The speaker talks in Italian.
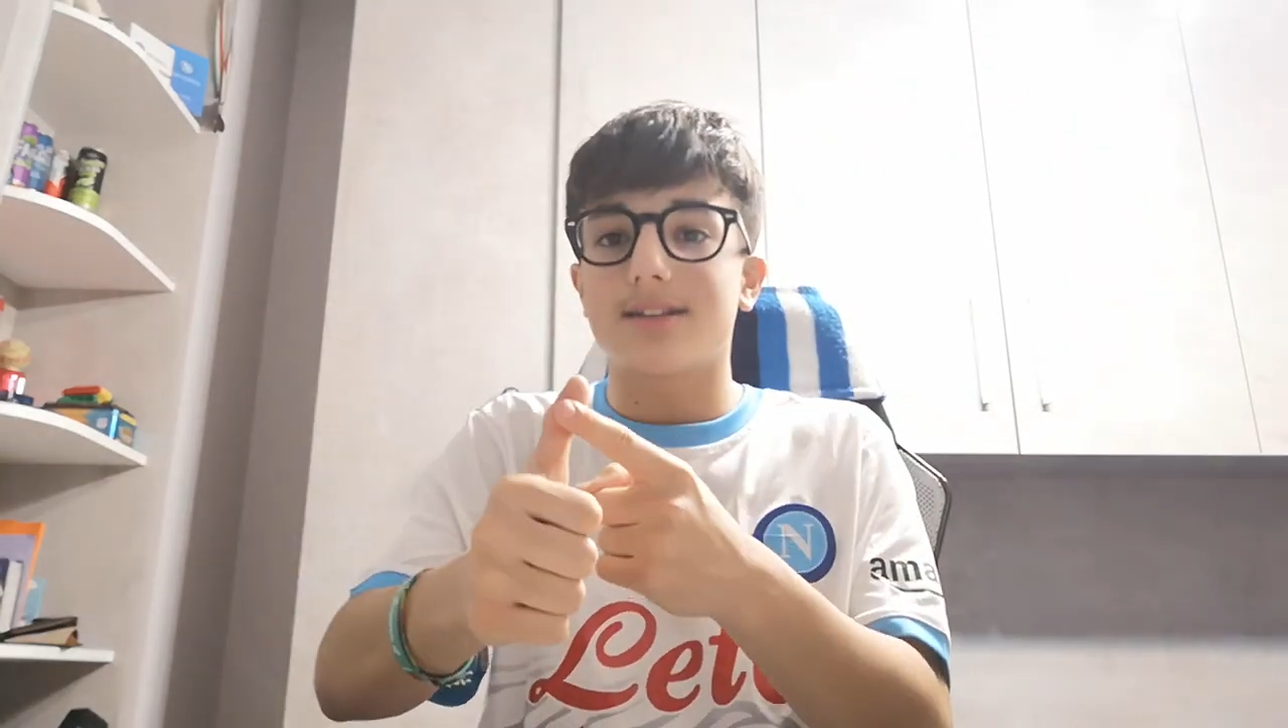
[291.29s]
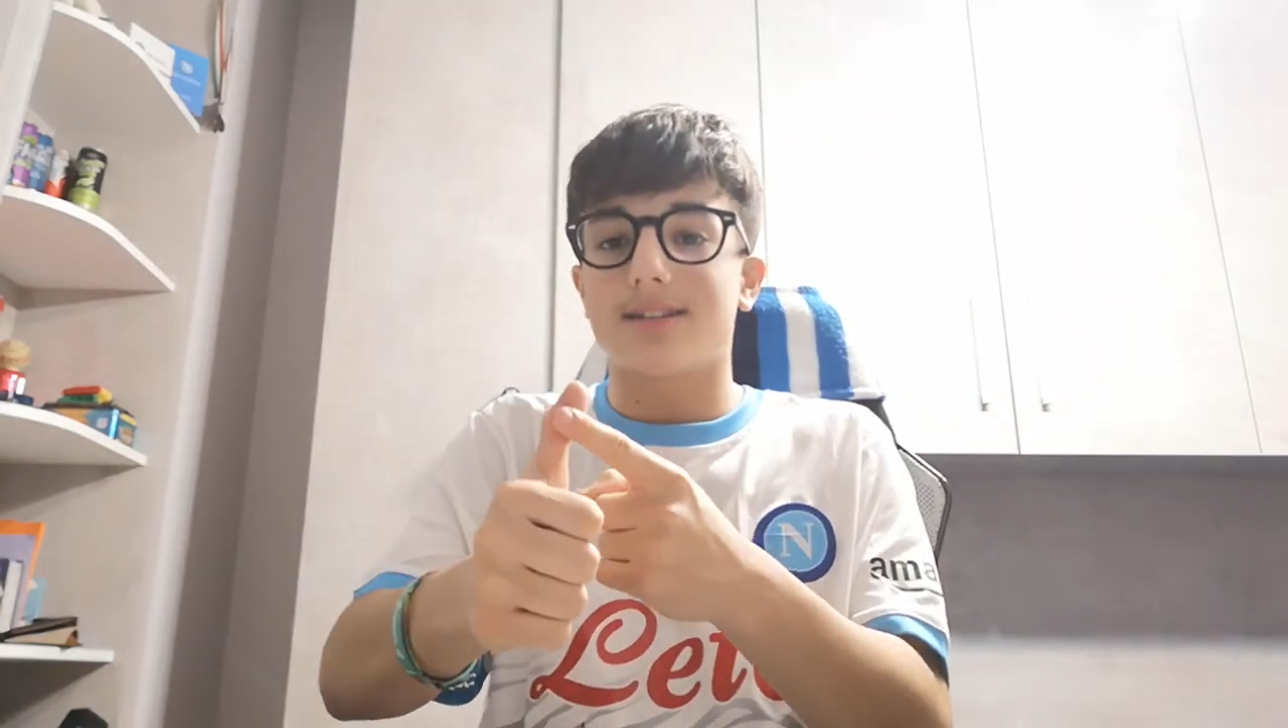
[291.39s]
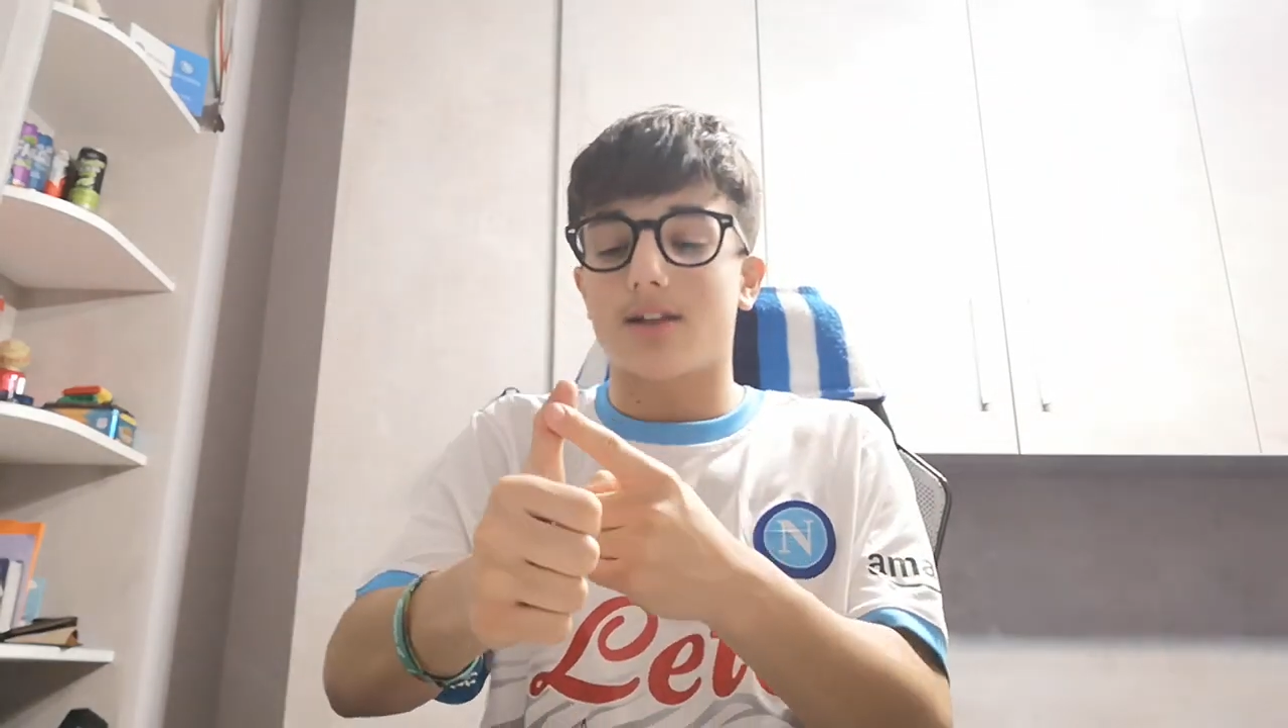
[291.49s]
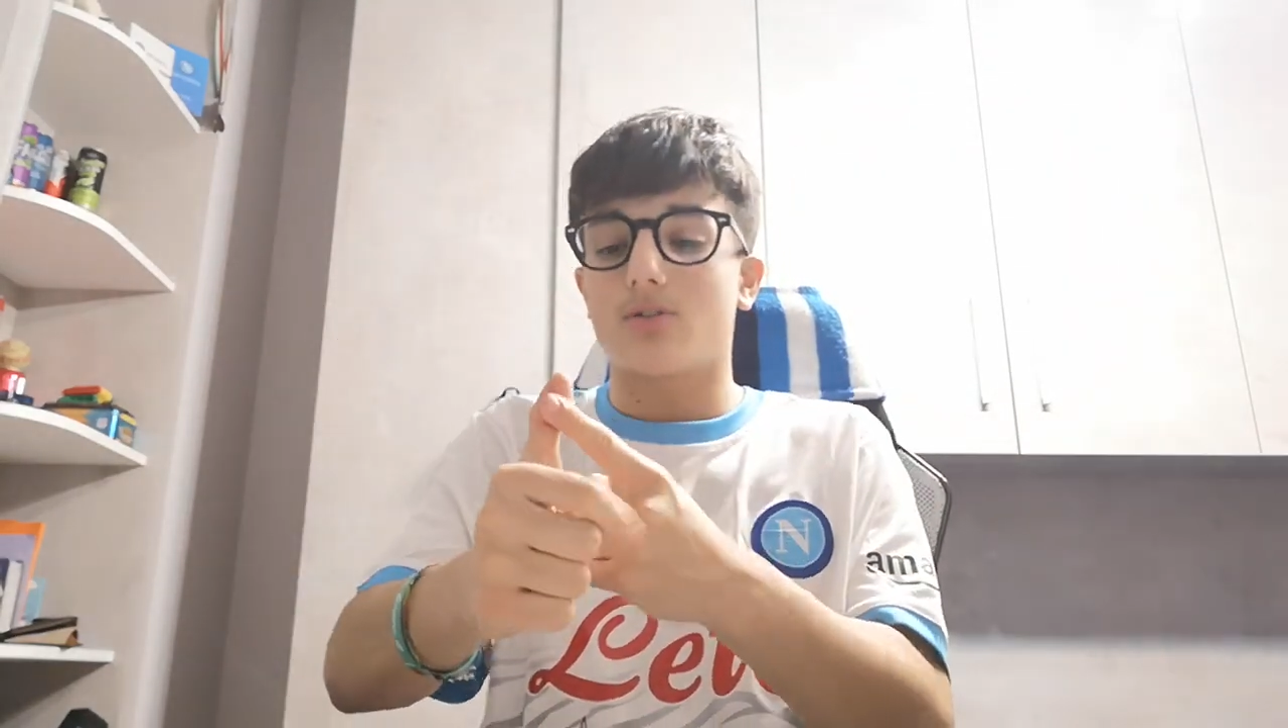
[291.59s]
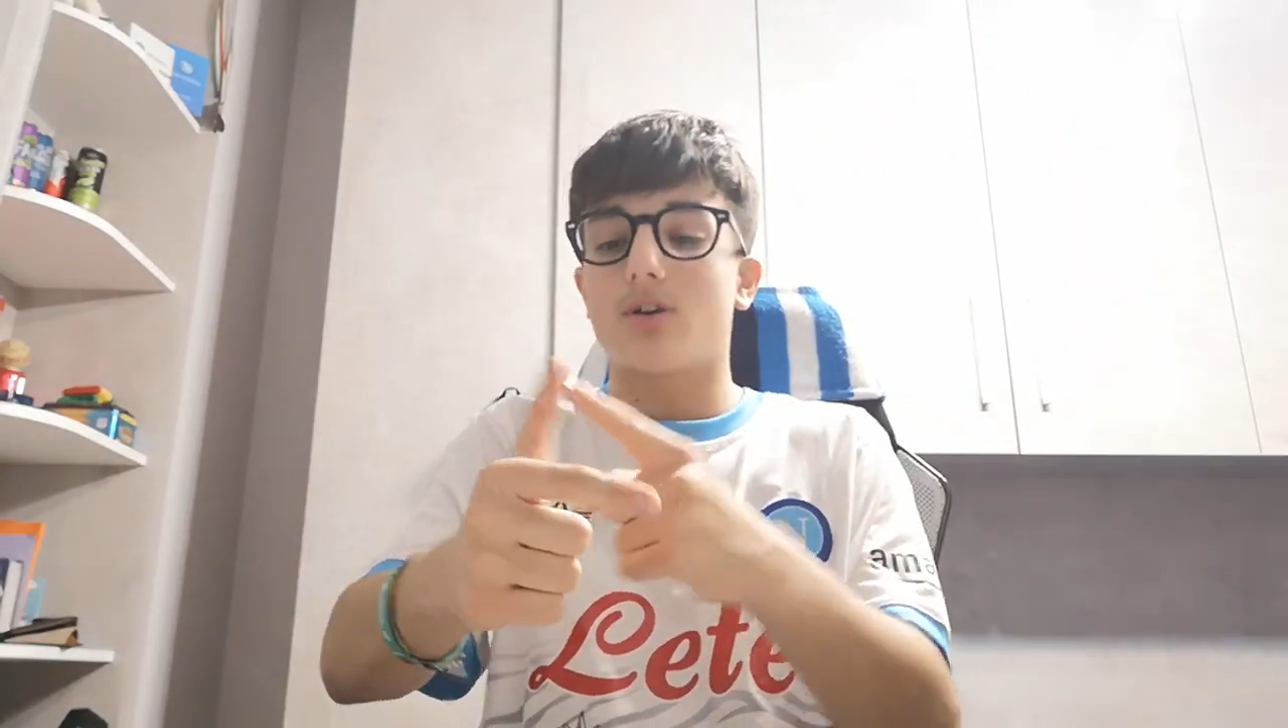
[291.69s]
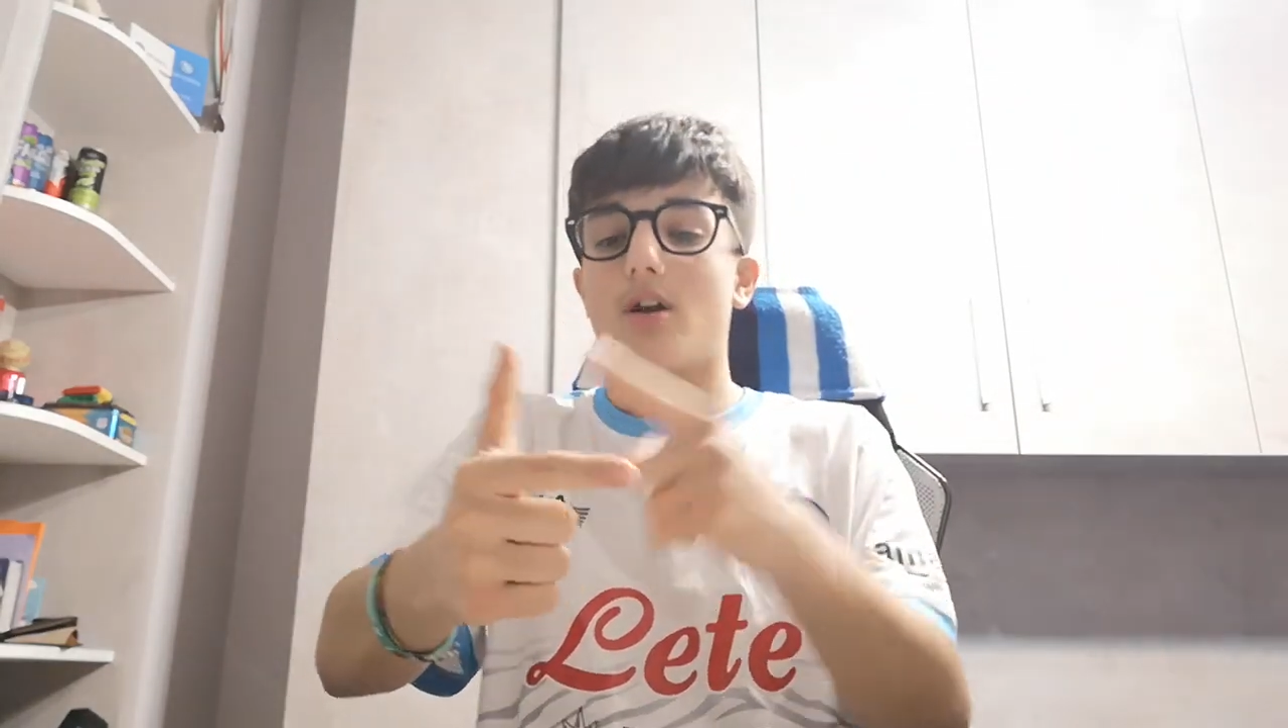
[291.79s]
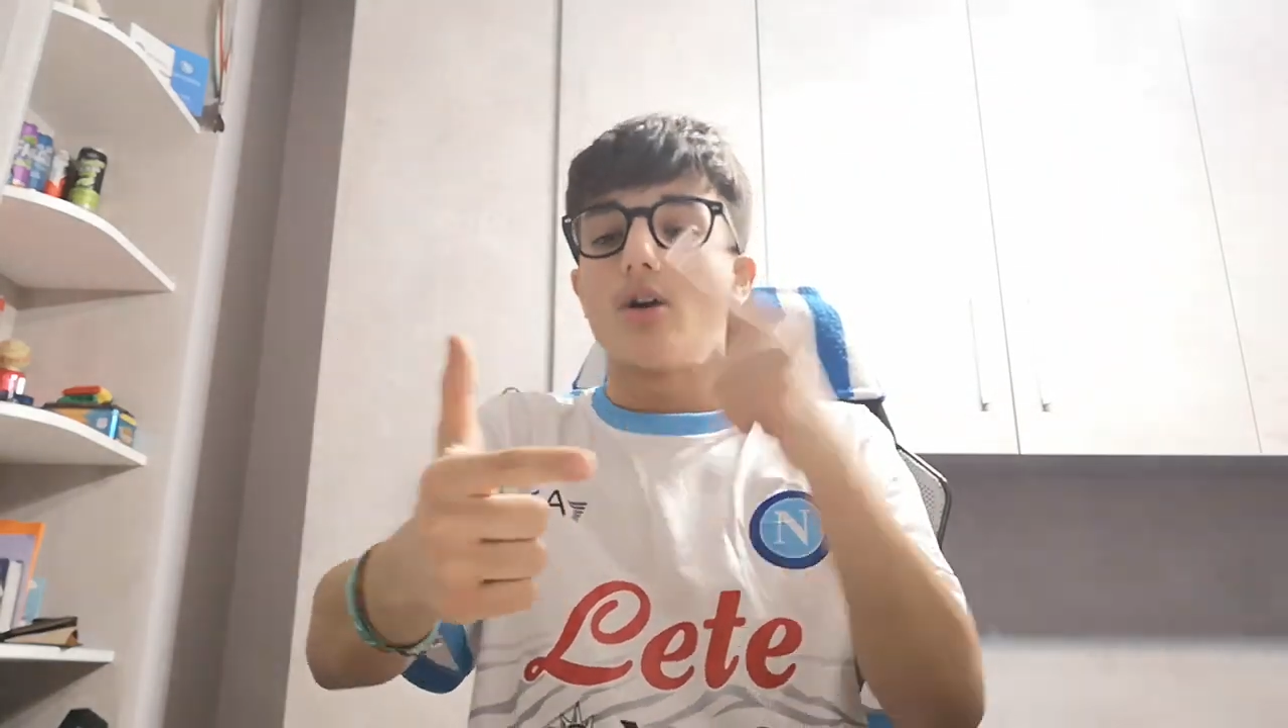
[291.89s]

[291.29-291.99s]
è entrato